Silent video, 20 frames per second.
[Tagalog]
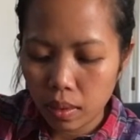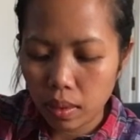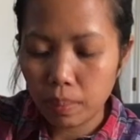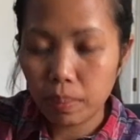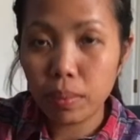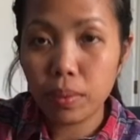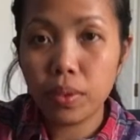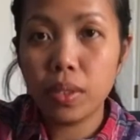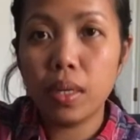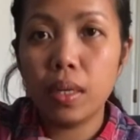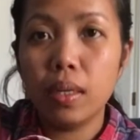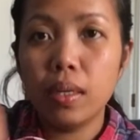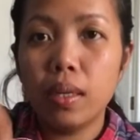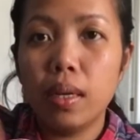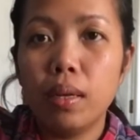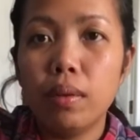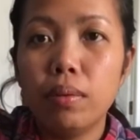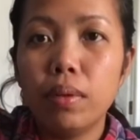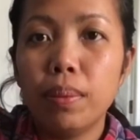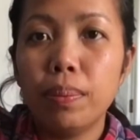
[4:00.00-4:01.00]
Yan po siya.
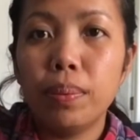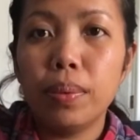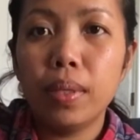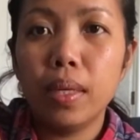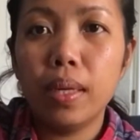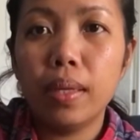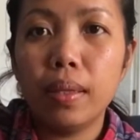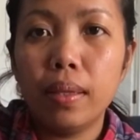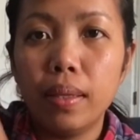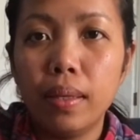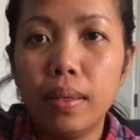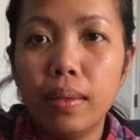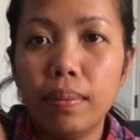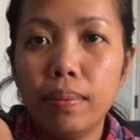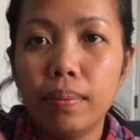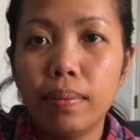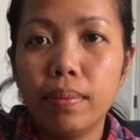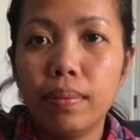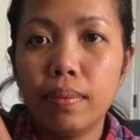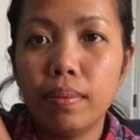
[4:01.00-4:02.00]
Hinalo na po natin.
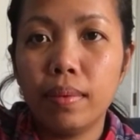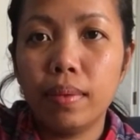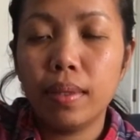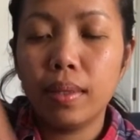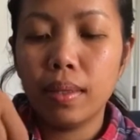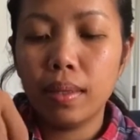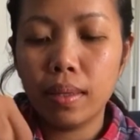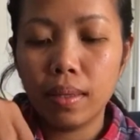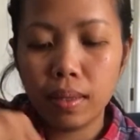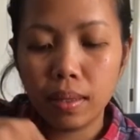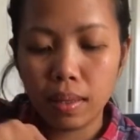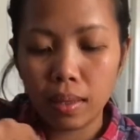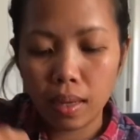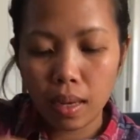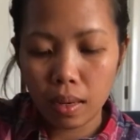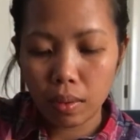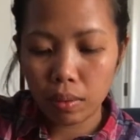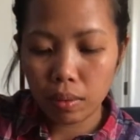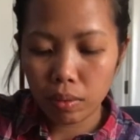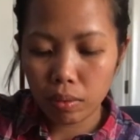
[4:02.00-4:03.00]

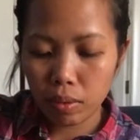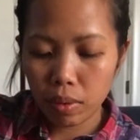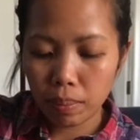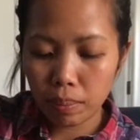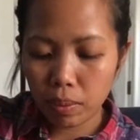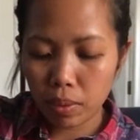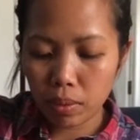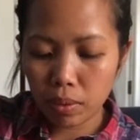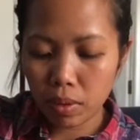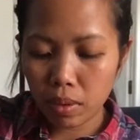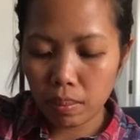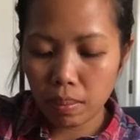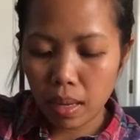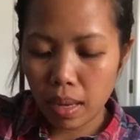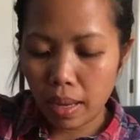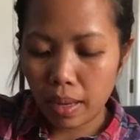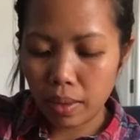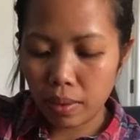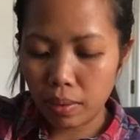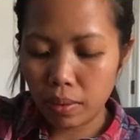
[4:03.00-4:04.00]
Ihalo ko lang po ito ng
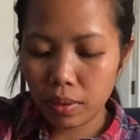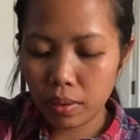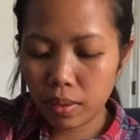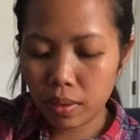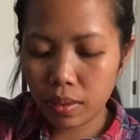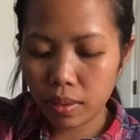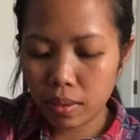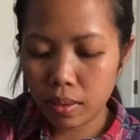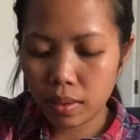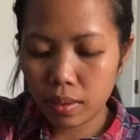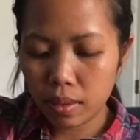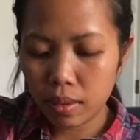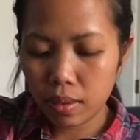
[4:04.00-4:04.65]
maayos.